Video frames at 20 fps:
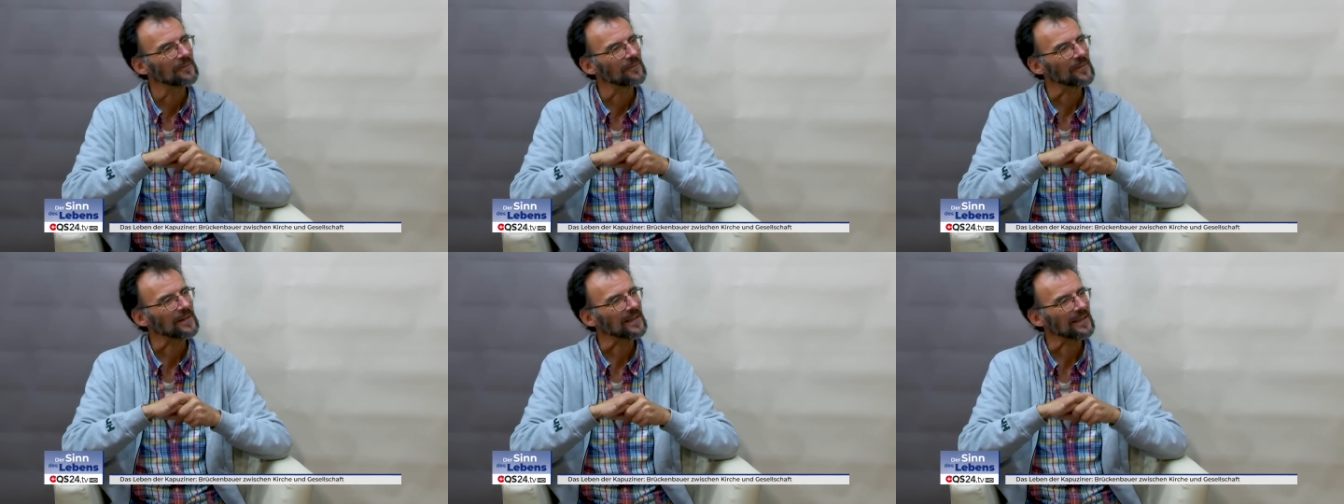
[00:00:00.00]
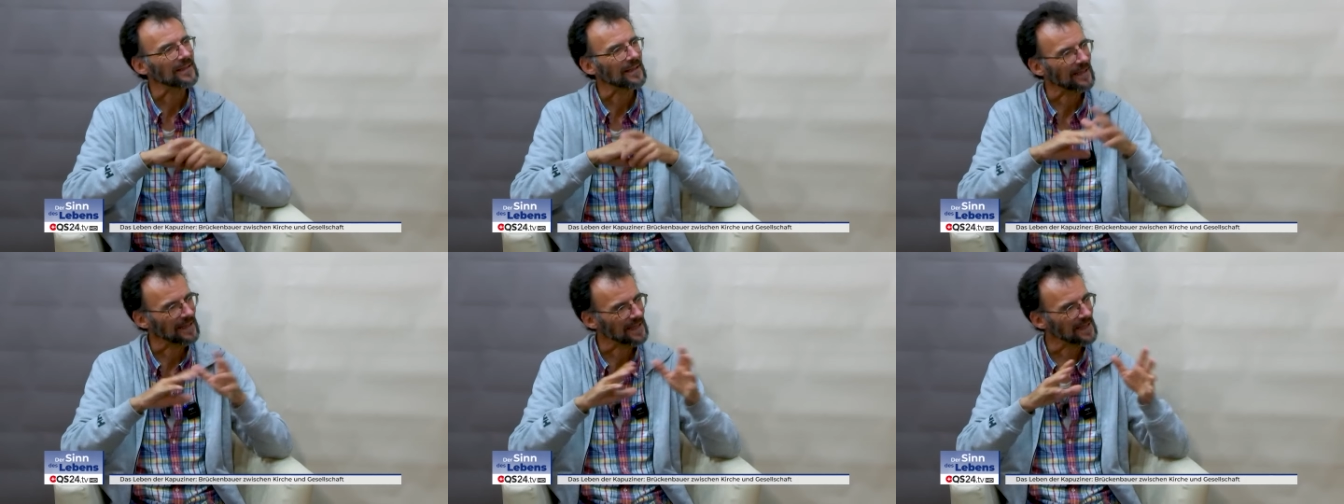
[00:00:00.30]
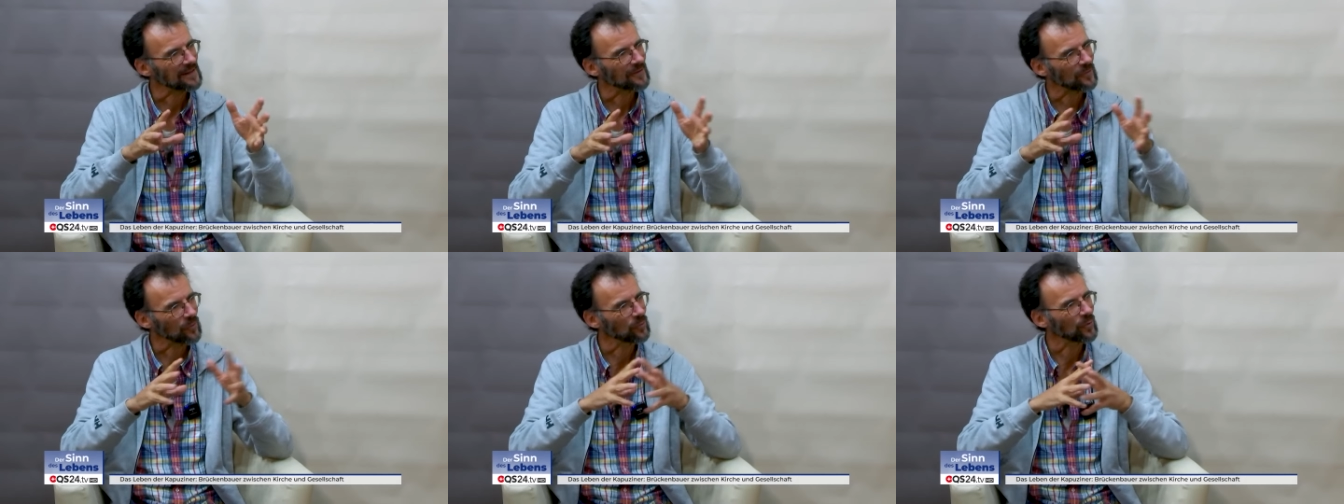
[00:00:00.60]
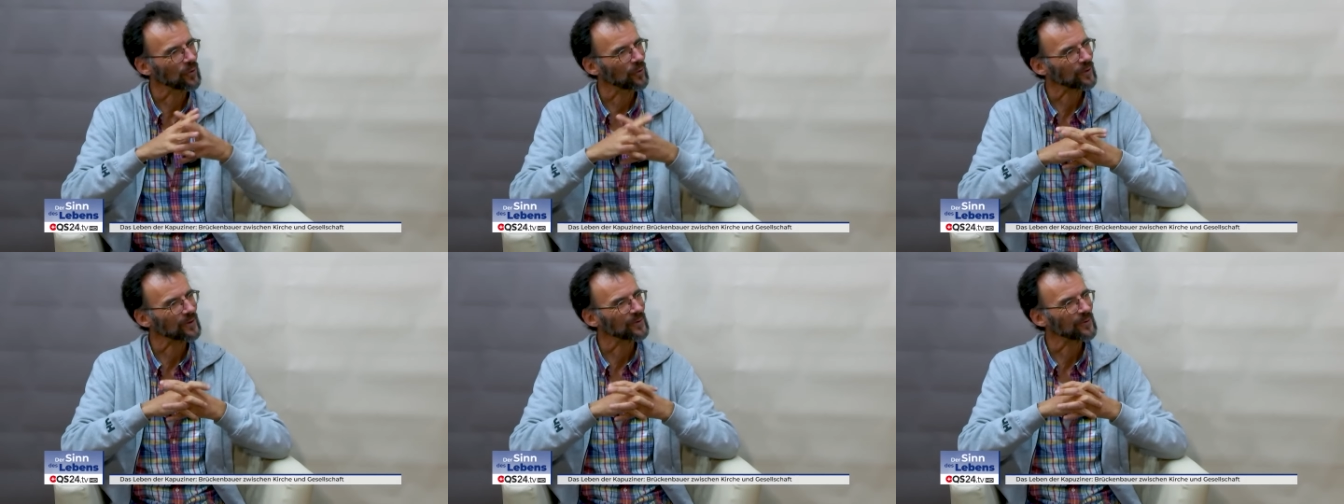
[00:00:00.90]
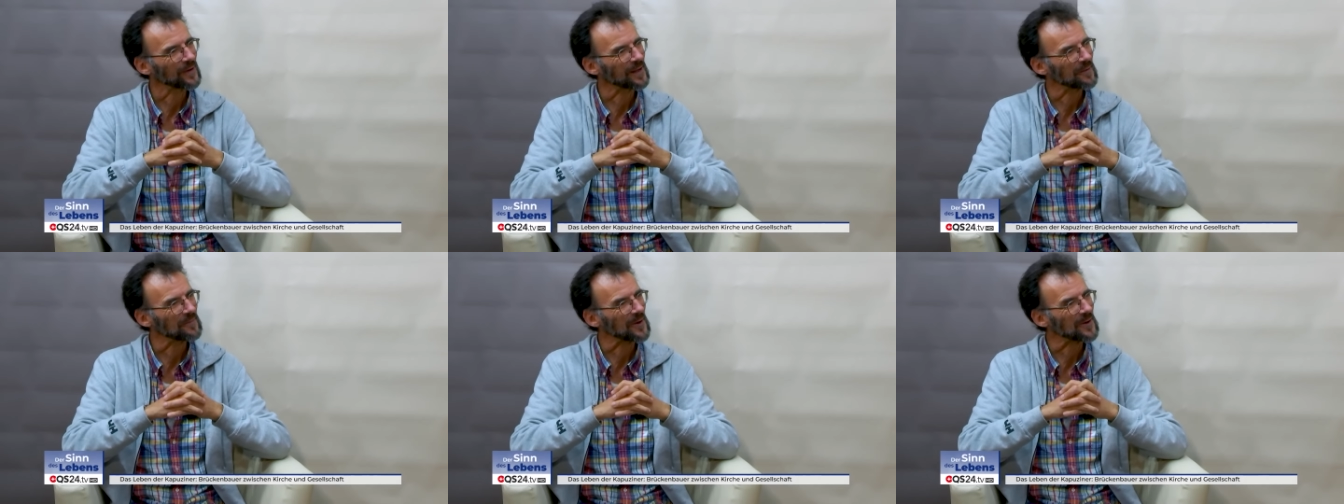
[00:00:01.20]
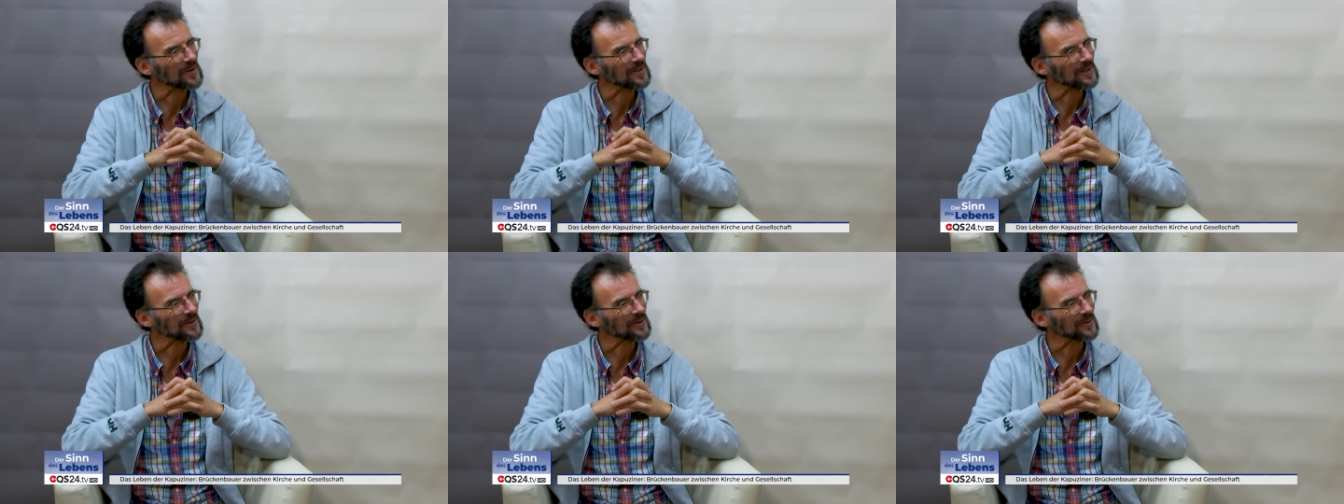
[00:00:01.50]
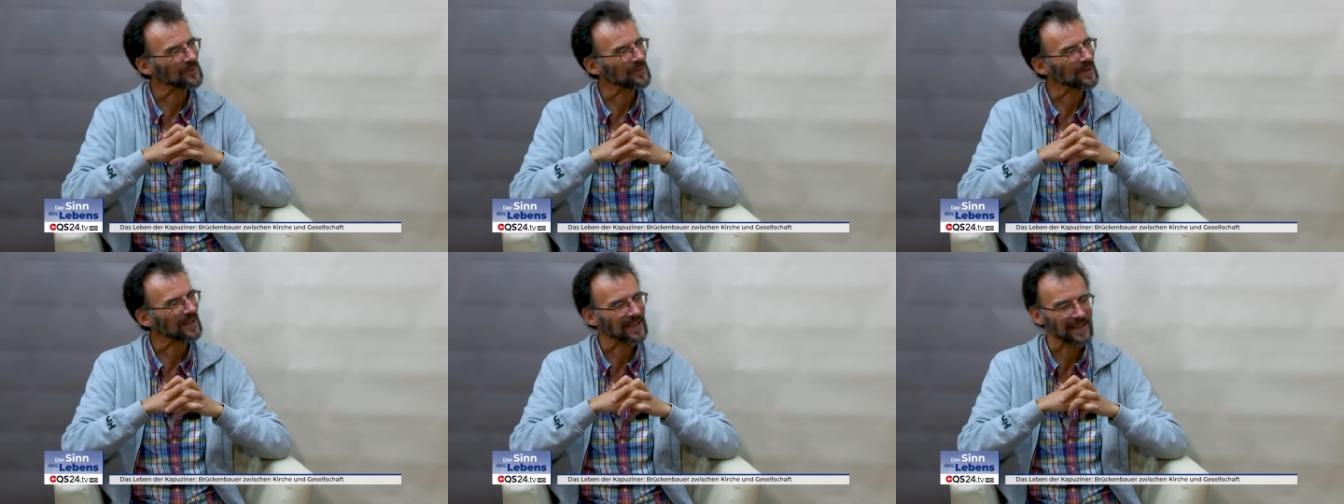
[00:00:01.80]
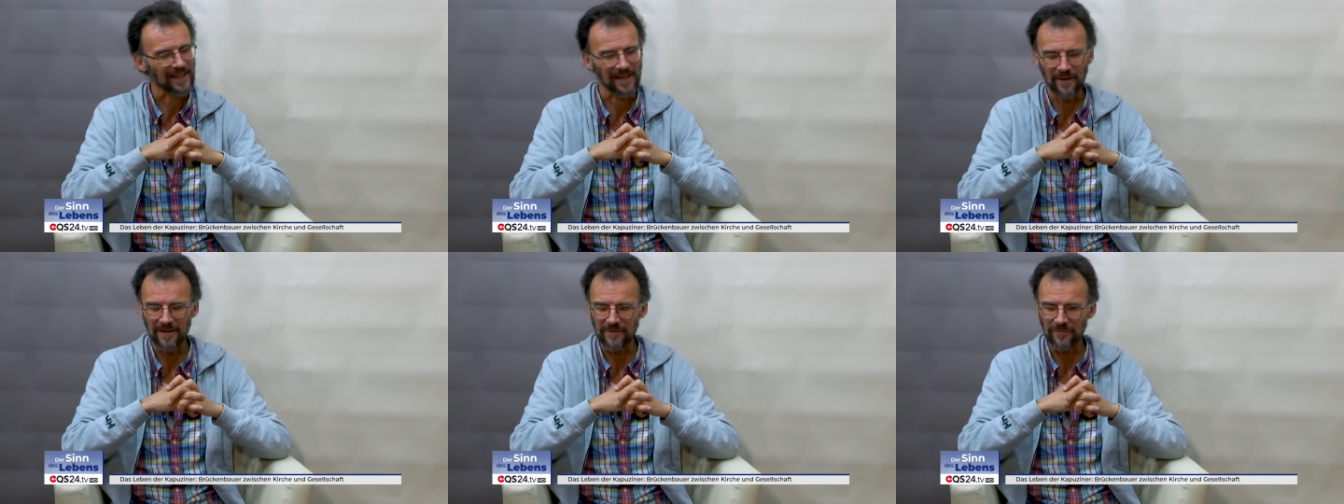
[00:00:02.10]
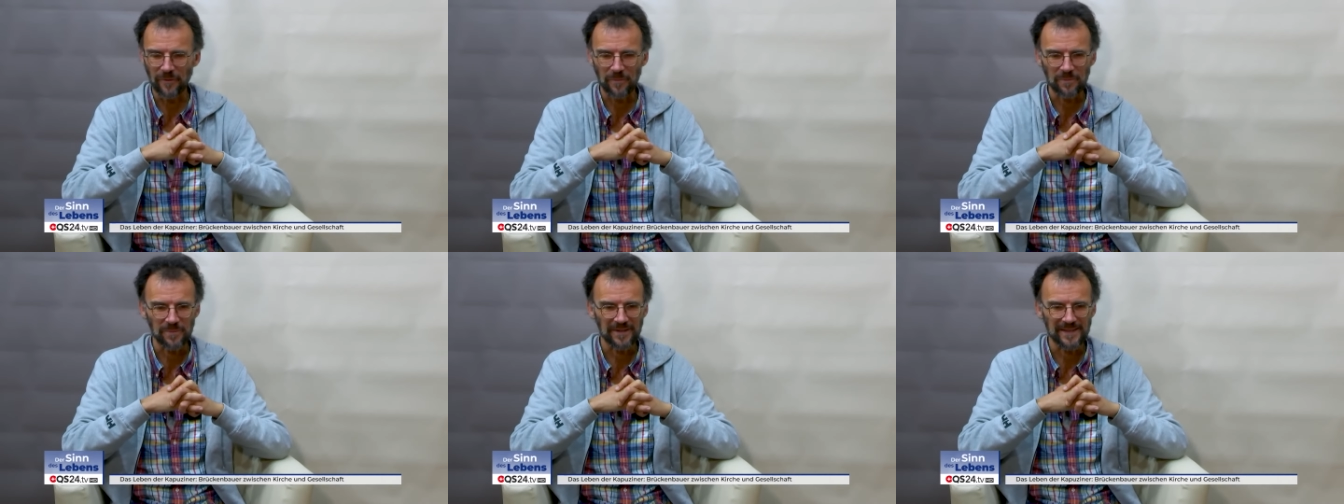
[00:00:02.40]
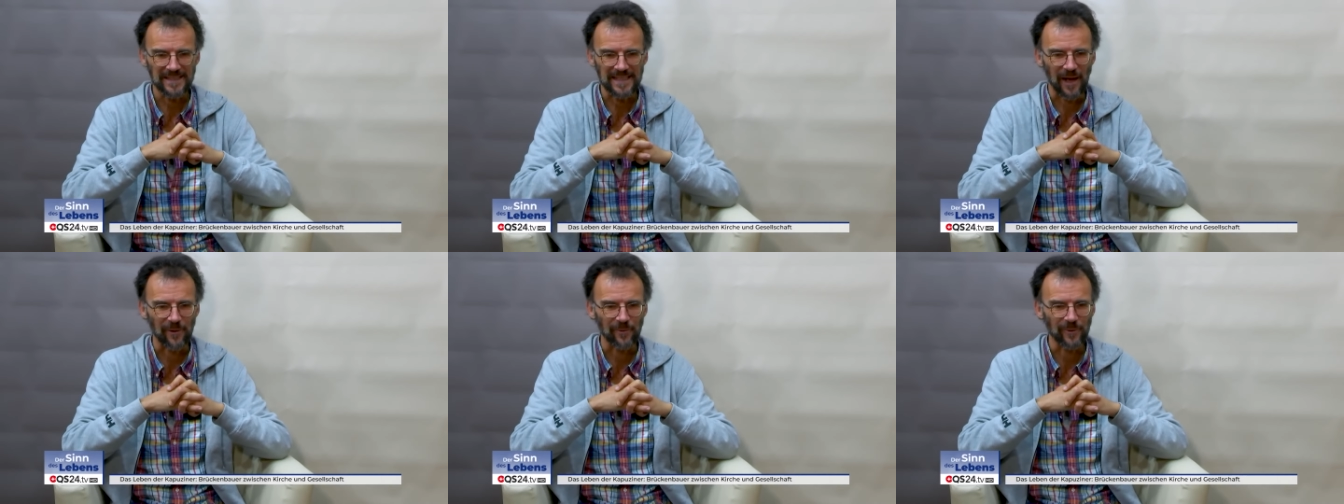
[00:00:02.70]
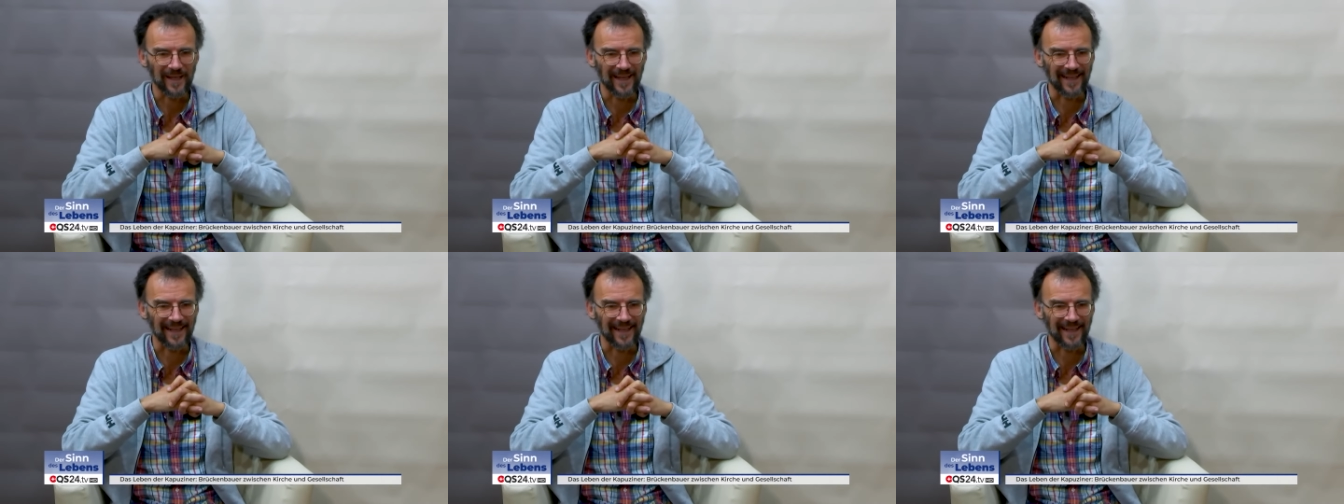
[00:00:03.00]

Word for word: wenn er denn nicht Unordnung gemacht hat mhm. und Kriege vom Zaum